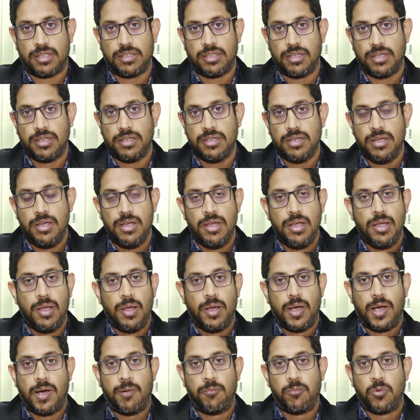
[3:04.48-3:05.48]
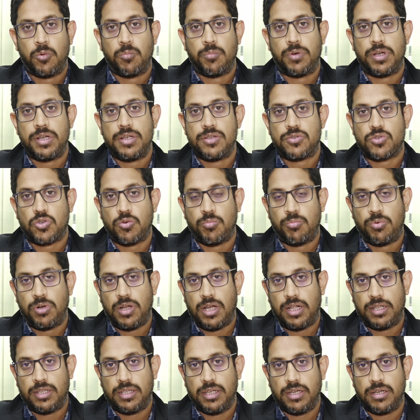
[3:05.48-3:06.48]
आते हैं हम लोग मरीज को
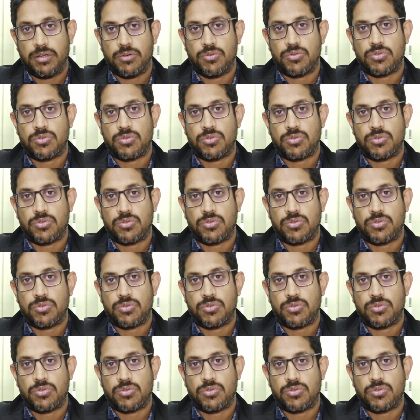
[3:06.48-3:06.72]
बुलाते हैं